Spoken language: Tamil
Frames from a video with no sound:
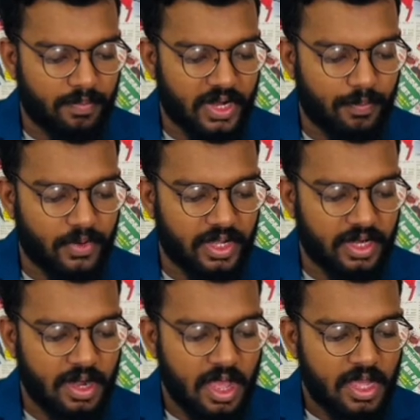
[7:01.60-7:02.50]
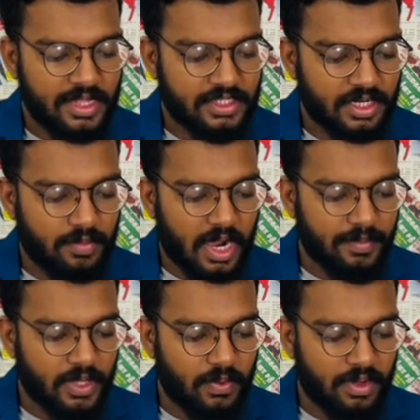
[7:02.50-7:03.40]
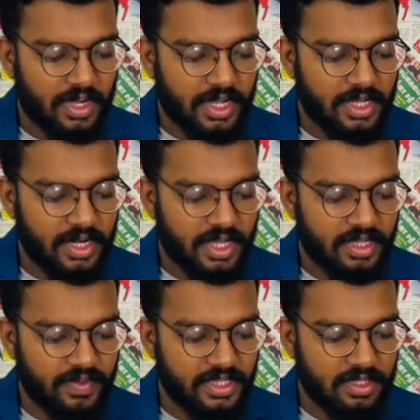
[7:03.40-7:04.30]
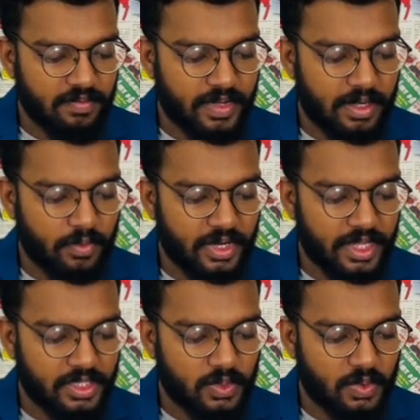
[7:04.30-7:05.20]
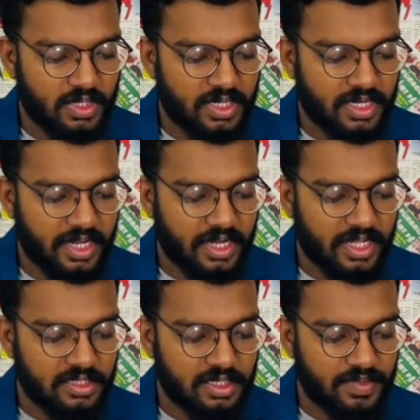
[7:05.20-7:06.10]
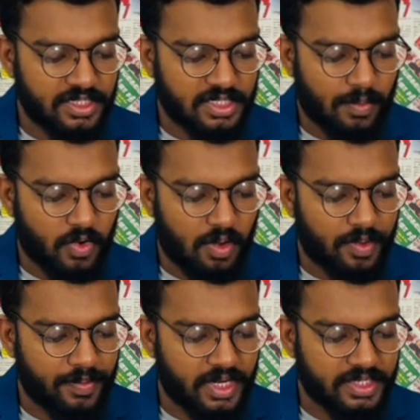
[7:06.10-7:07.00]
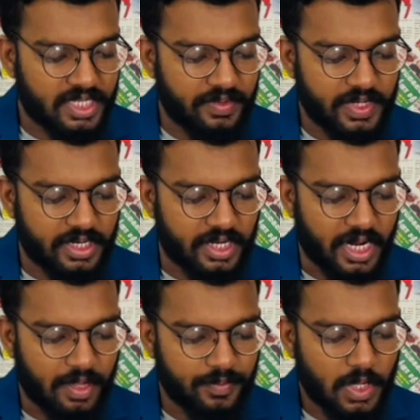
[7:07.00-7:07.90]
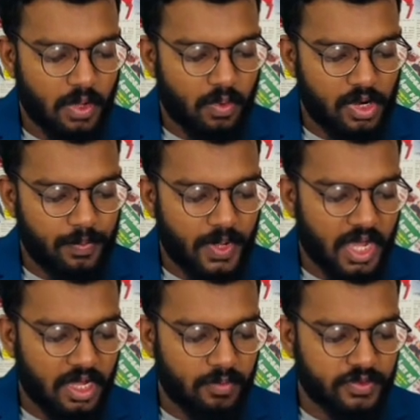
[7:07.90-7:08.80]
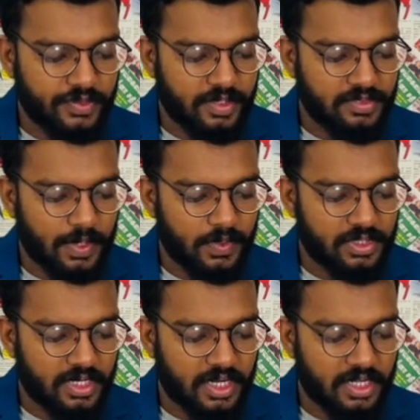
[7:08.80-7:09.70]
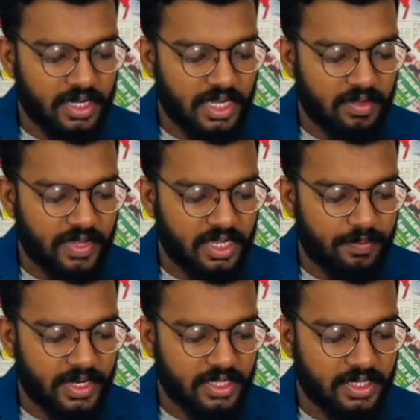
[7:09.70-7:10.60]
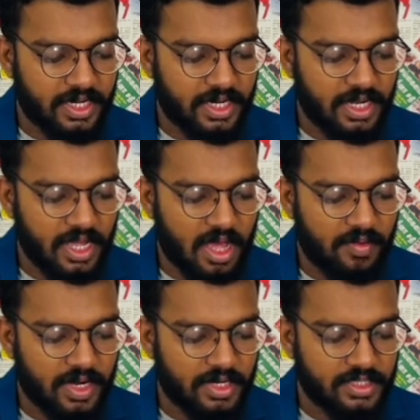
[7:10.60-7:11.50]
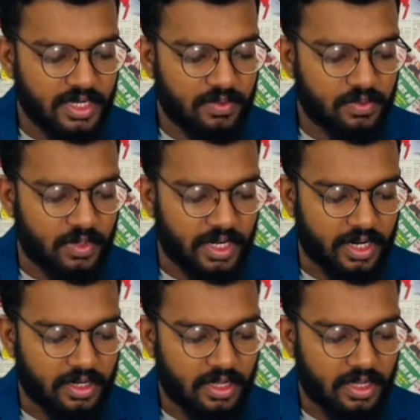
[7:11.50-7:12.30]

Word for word: பரப்புரைகள் சிறுபான்மை குழுக்களை இலக்கு வைத்து வன்முறையை தூண்டுகின்றன என சிவில் சமூக அமைப்புகள் தெரிவிக்கின்றன குறிப்பாக முஸ்லிம் சமூகத்தினர் இலக்கு வைக்கப்படுகின்றனர் என அவர்கள் தெரிவித்துள்ளனர்